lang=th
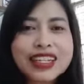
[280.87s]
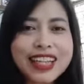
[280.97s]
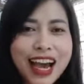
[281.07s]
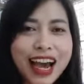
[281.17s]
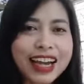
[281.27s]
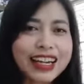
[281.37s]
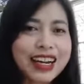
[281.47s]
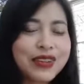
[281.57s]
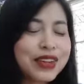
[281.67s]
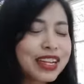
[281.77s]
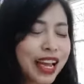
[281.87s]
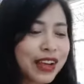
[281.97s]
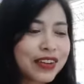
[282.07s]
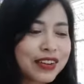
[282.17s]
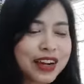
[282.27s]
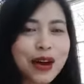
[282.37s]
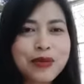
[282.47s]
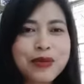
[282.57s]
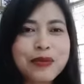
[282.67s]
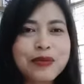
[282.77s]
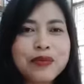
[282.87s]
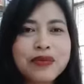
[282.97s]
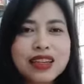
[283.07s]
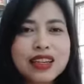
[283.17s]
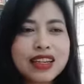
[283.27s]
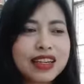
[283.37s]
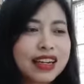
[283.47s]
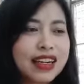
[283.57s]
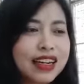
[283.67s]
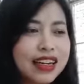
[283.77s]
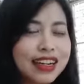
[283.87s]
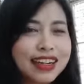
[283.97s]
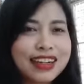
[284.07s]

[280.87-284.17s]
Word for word: ยานนะ วินัยของเราแบบเออ